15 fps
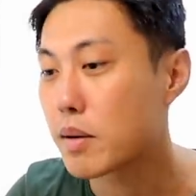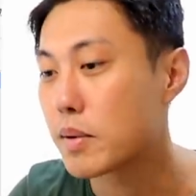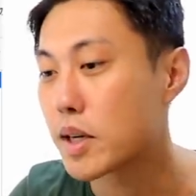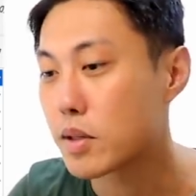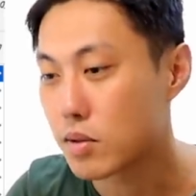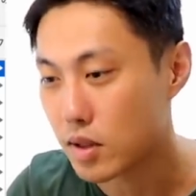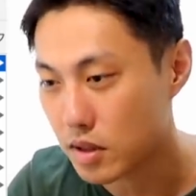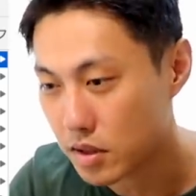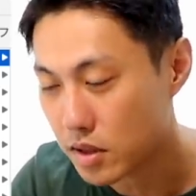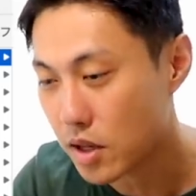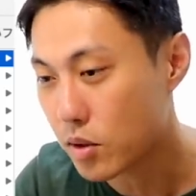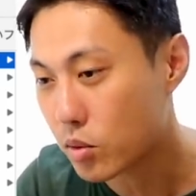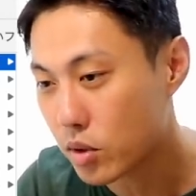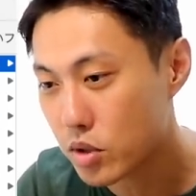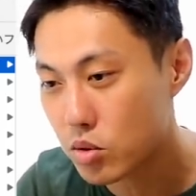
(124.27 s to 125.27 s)
メガバイト
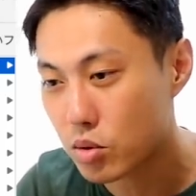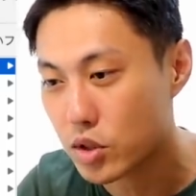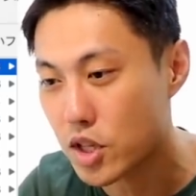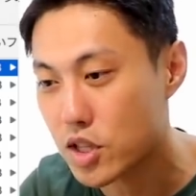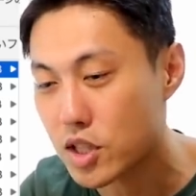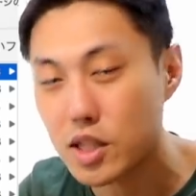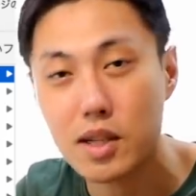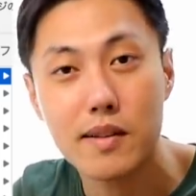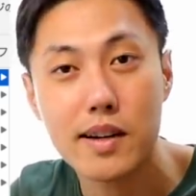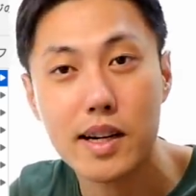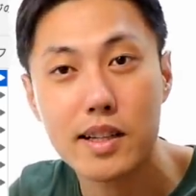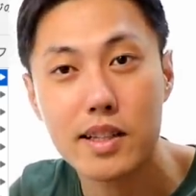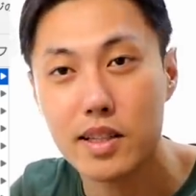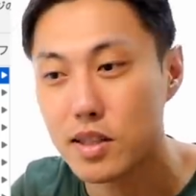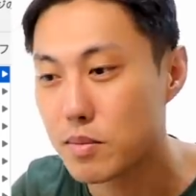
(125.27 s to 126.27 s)
あって、これちょっと消し方
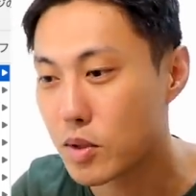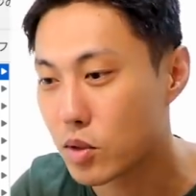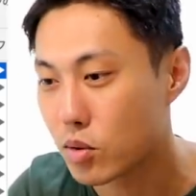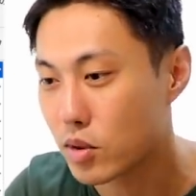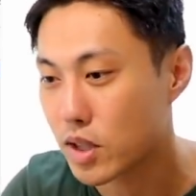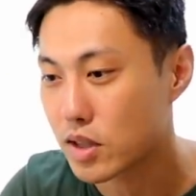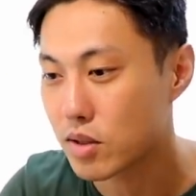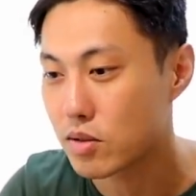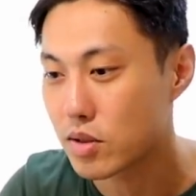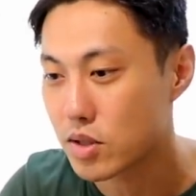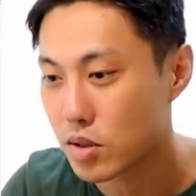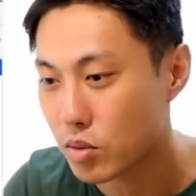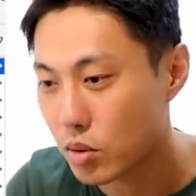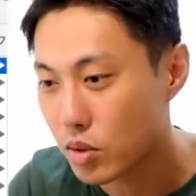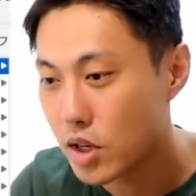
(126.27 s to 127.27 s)
がわかんないんで今こうなっ
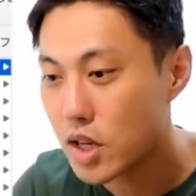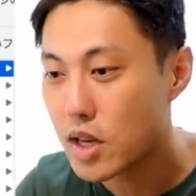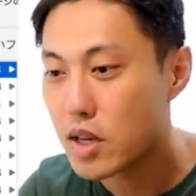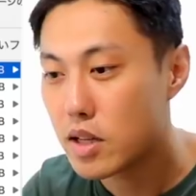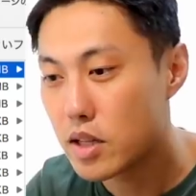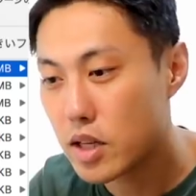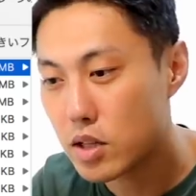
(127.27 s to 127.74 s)
てるんですけど、